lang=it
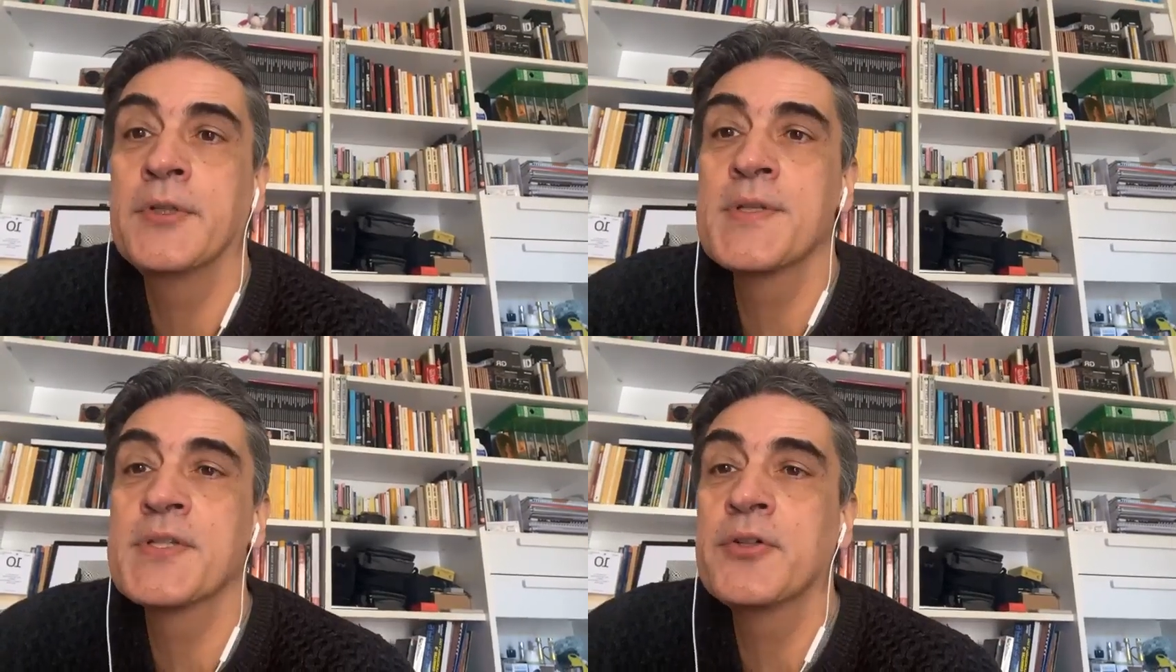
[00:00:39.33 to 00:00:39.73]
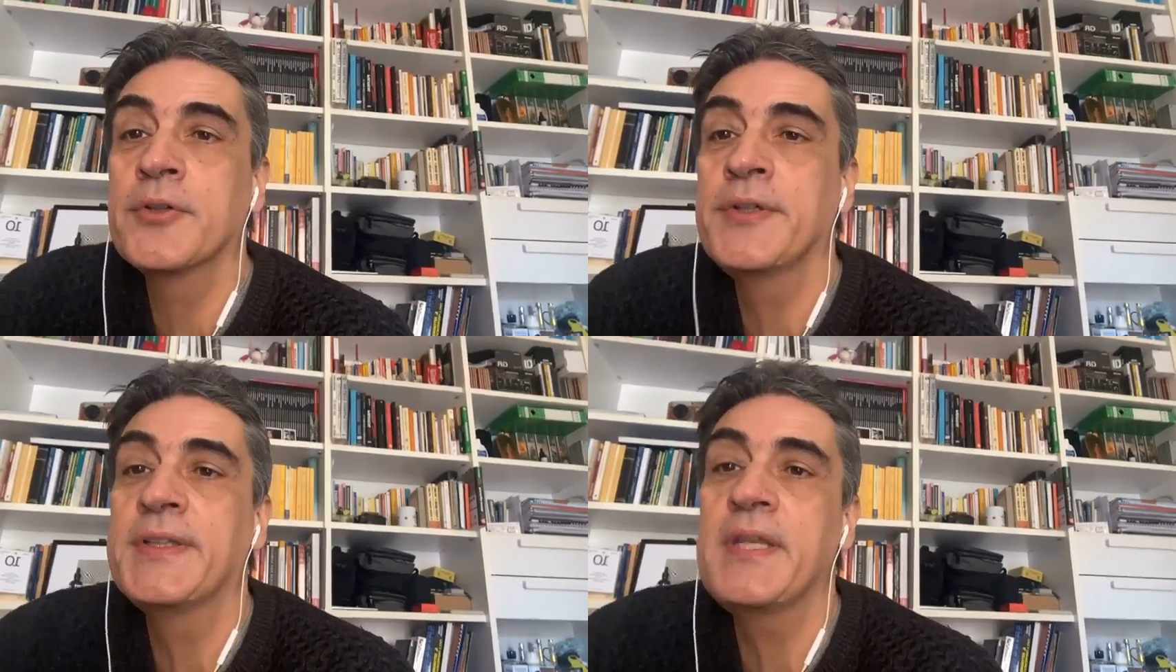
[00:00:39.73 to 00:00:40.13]
non
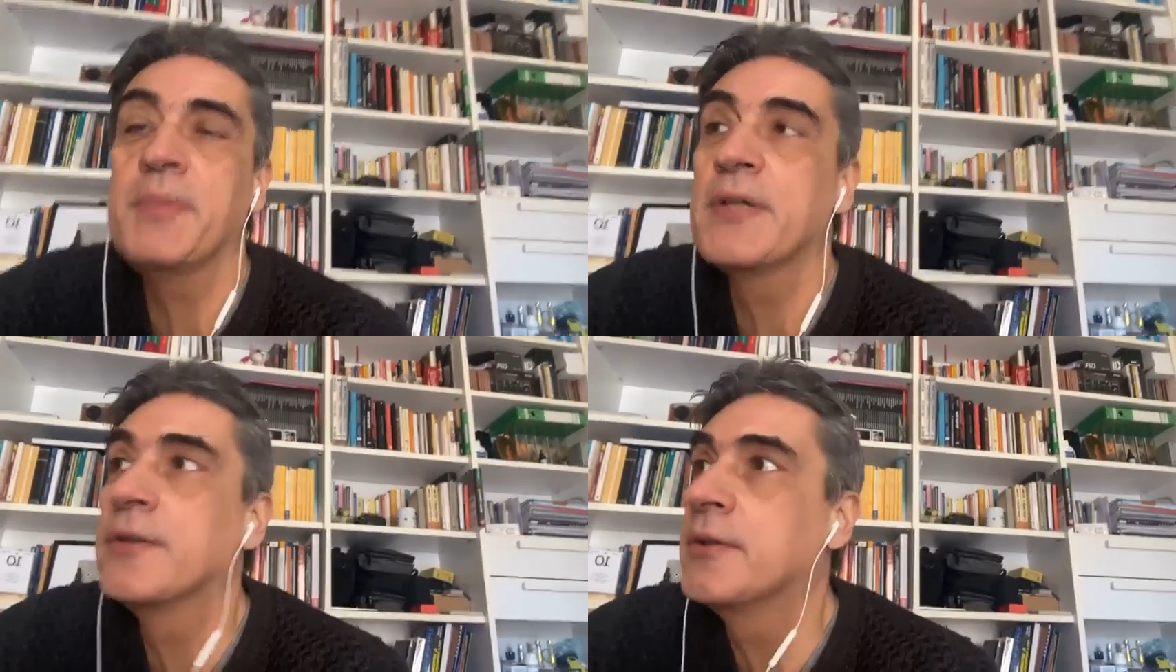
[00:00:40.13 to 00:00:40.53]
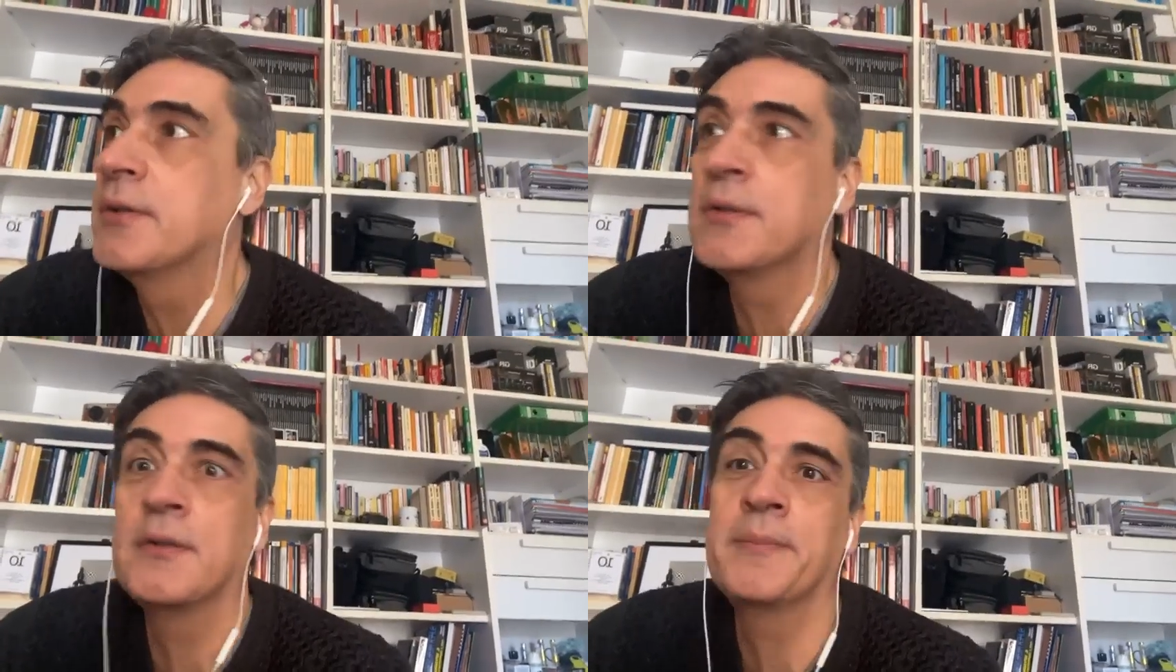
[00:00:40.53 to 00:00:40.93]
sono il
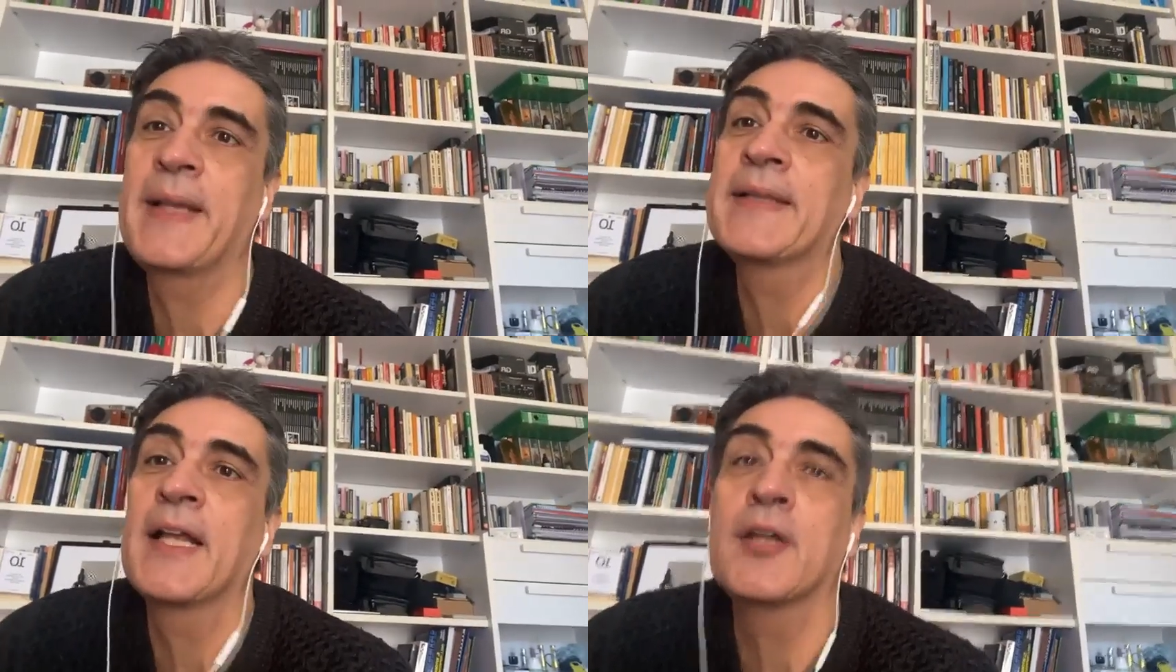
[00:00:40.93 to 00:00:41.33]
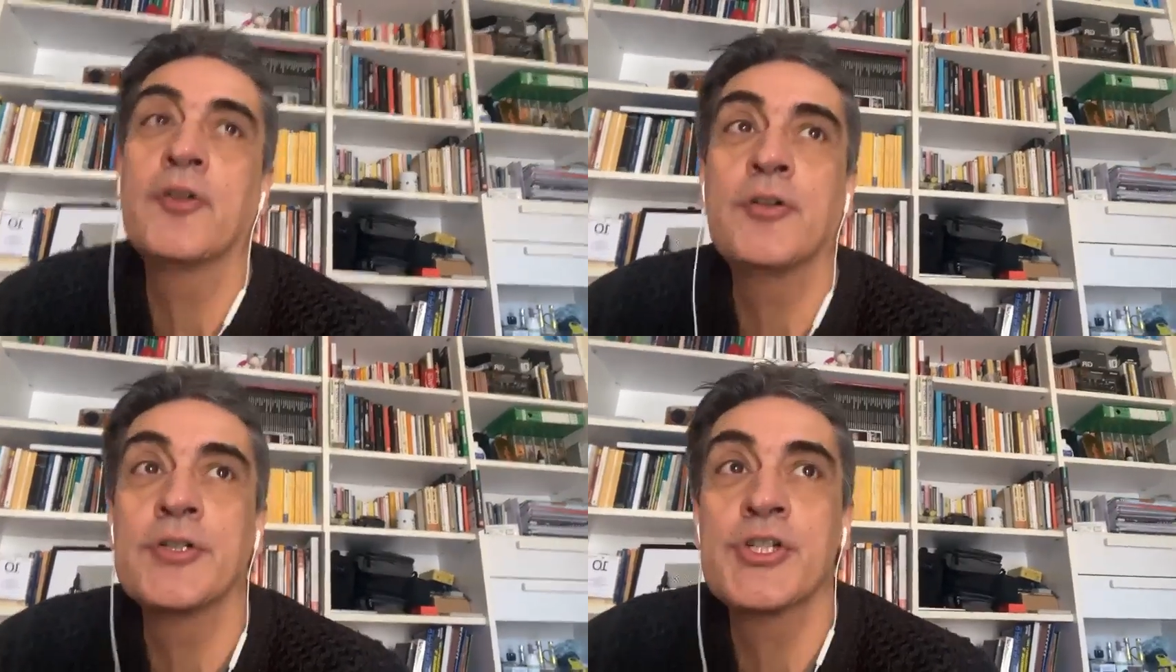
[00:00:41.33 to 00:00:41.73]
tipico mental
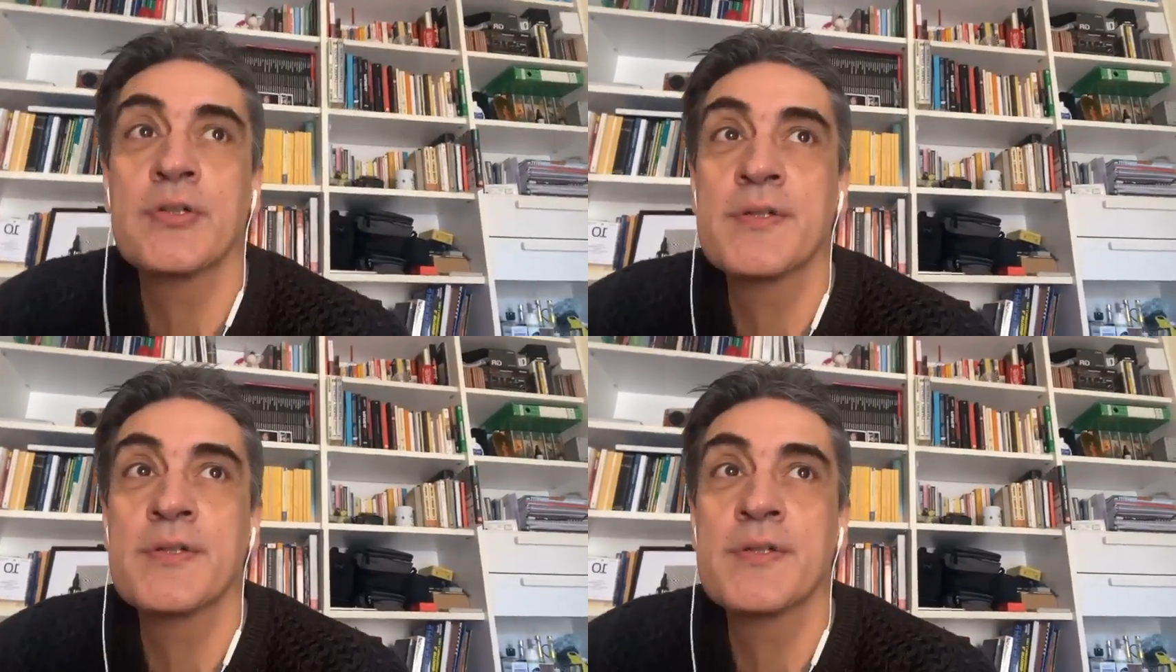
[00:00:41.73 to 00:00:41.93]
coach,